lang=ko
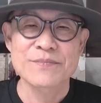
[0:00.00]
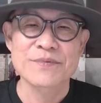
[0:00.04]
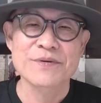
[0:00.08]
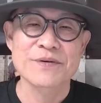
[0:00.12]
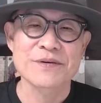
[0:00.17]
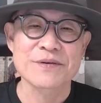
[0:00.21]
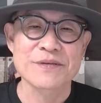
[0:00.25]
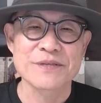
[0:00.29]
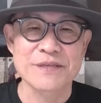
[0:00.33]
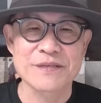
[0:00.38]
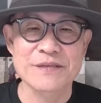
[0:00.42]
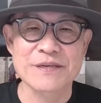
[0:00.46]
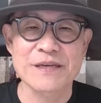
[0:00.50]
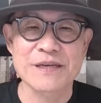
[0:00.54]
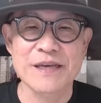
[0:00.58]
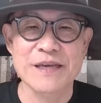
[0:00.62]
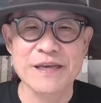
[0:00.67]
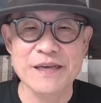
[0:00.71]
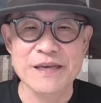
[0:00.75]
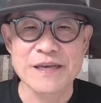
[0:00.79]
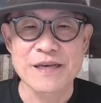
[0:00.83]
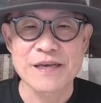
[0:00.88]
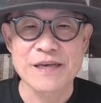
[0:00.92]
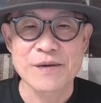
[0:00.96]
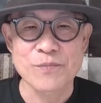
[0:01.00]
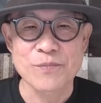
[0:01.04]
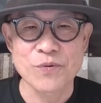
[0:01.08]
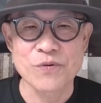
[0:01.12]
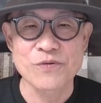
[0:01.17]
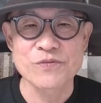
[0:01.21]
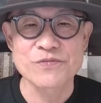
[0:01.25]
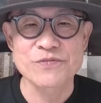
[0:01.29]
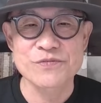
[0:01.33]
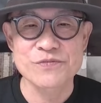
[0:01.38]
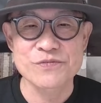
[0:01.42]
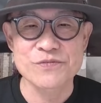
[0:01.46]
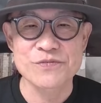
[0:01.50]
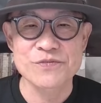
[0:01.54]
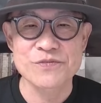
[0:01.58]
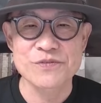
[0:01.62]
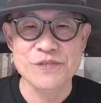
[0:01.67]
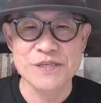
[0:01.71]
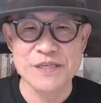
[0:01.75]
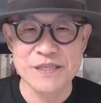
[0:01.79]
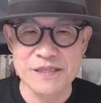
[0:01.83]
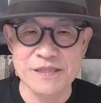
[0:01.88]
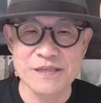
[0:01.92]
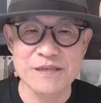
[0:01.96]
뭐 이렇게 볼 수
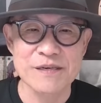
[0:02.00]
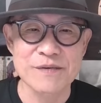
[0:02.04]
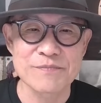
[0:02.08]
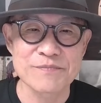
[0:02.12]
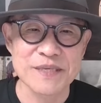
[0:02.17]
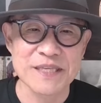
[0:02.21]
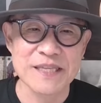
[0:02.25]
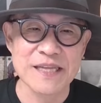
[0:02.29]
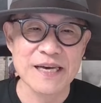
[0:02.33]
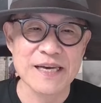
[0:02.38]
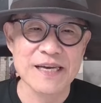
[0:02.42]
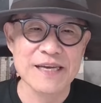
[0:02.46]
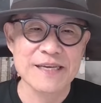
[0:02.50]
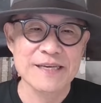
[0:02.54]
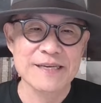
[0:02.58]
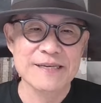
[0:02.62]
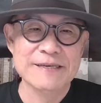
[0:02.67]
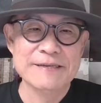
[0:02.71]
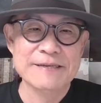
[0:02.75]
있는 겁니다.